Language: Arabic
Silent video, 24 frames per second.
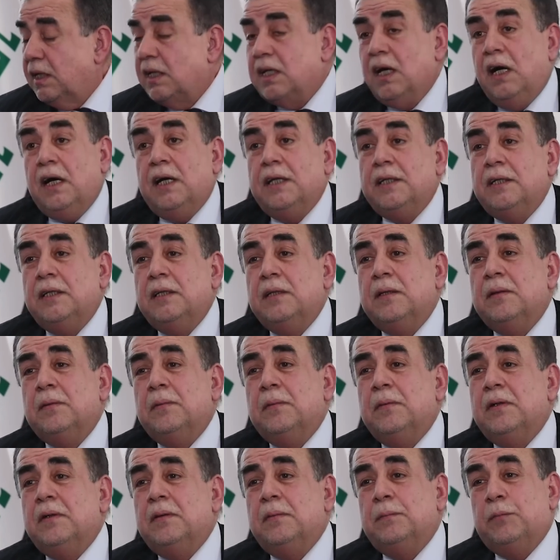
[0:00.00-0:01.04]
كان
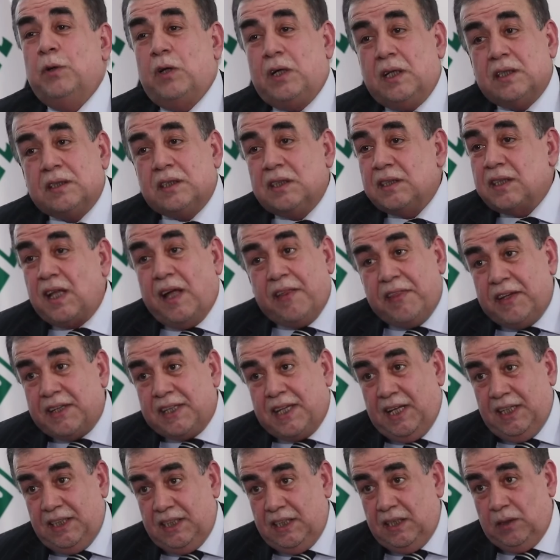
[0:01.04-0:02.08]
مخطط هذا
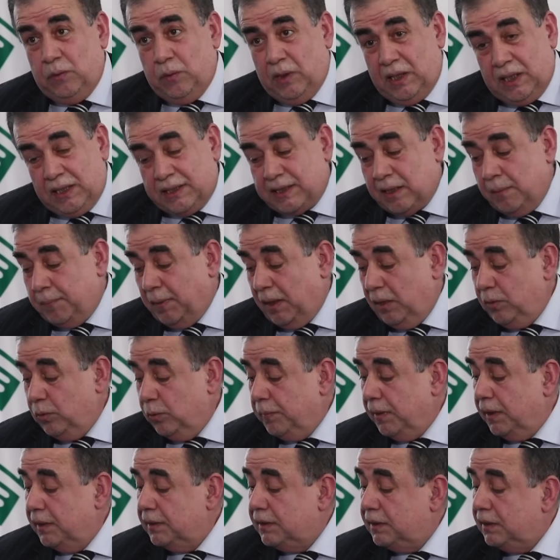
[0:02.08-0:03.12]
تحليل وليس
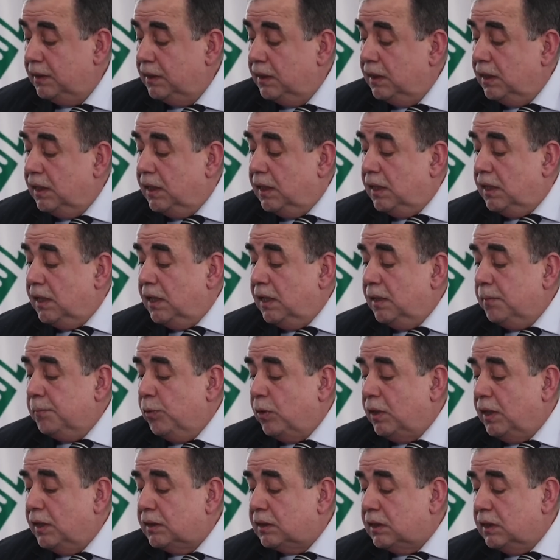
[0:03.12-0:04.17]
معلومات
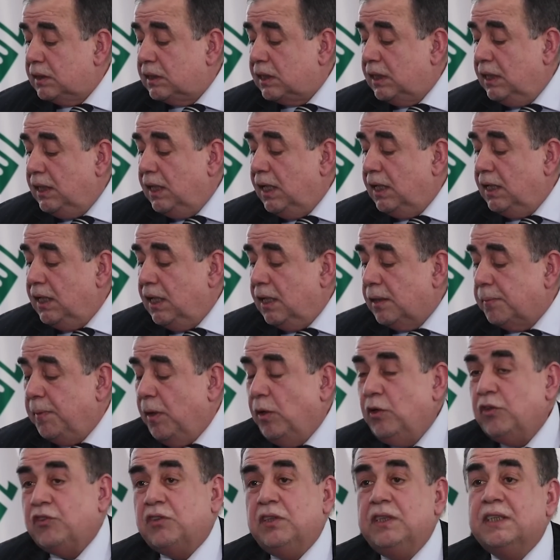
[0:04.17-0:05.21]
مخطط خلال
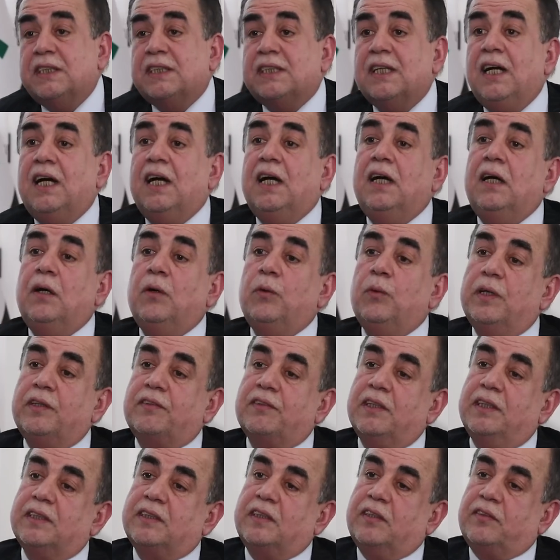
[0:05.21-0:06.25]
24 ساعة هو
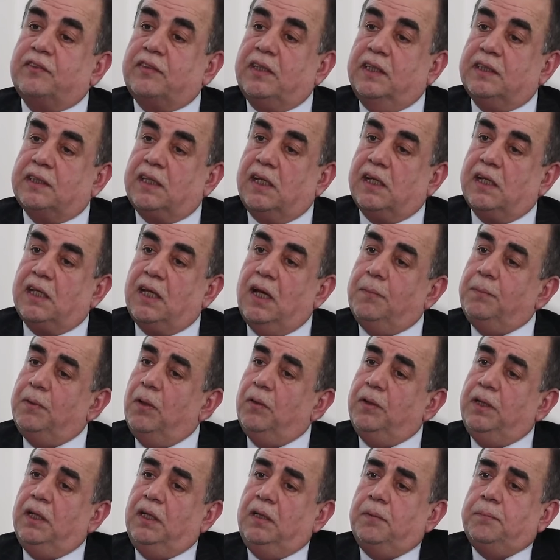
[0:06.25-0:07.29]
يسيطر سيطرة
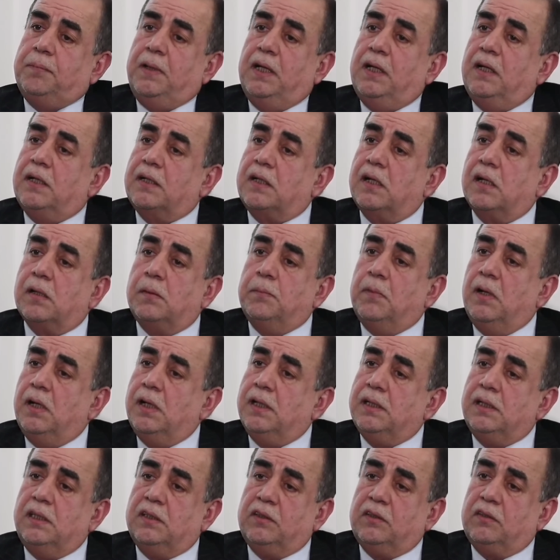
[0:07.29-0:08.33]
كاملة ويعلن بيان رقم
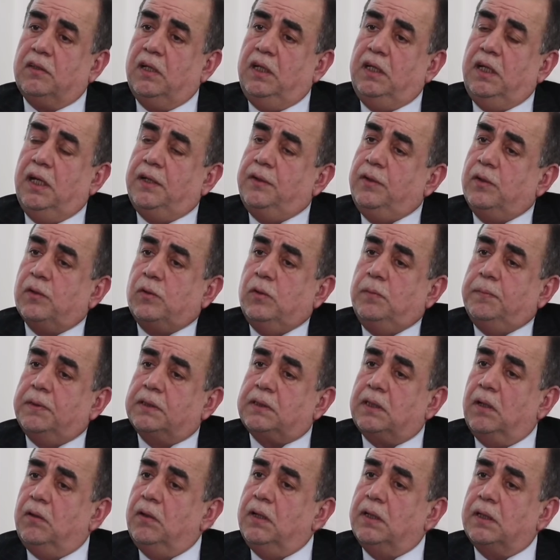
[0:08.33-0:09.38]
واحد لإعلان حكومة
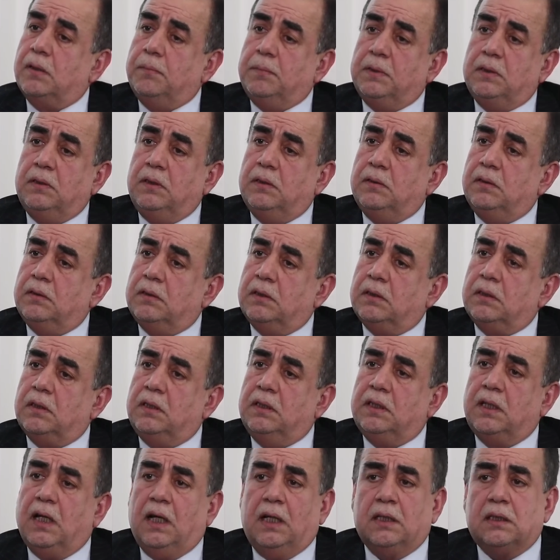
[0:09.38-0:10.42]
طوارئ من
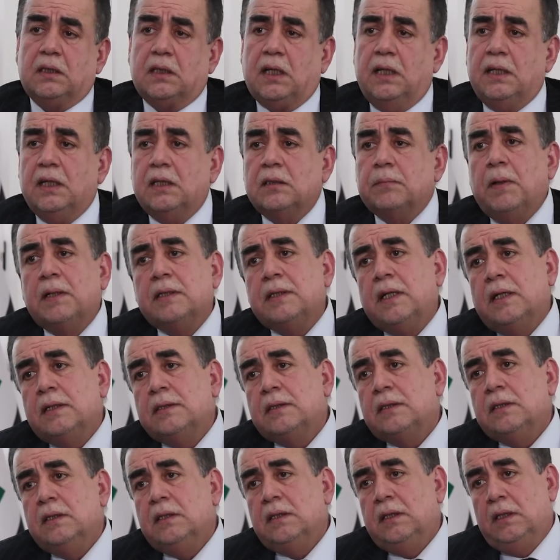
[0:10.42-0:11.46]
إذاعة قناة بغداد
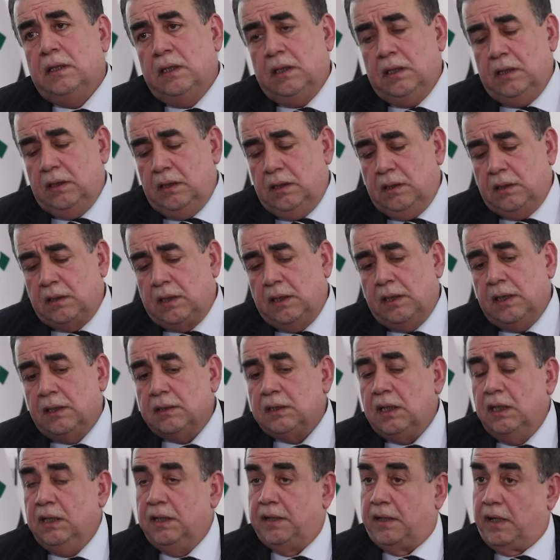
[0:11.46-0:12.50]

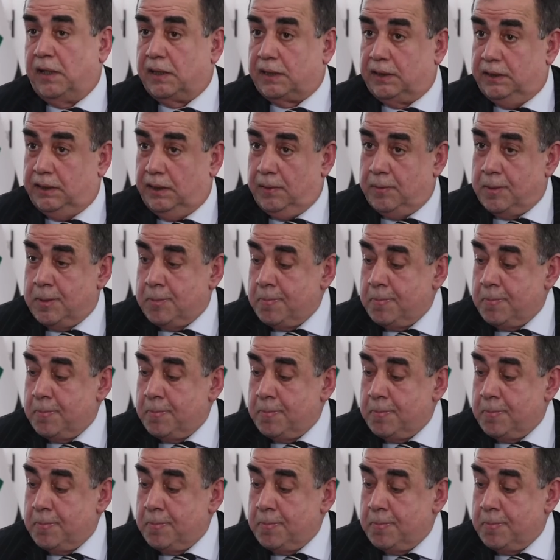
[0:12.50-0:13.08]
القناة العراقية